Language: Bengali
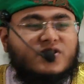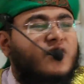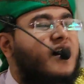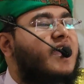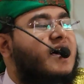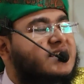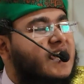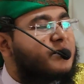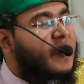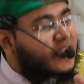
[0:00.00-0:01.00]
ছয়
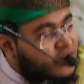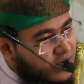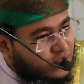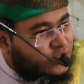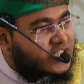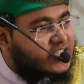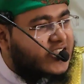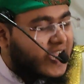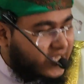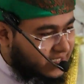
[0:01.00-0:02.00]
হাজার বাড়িঘর ধসে
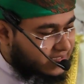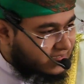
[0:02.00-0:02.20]
যায়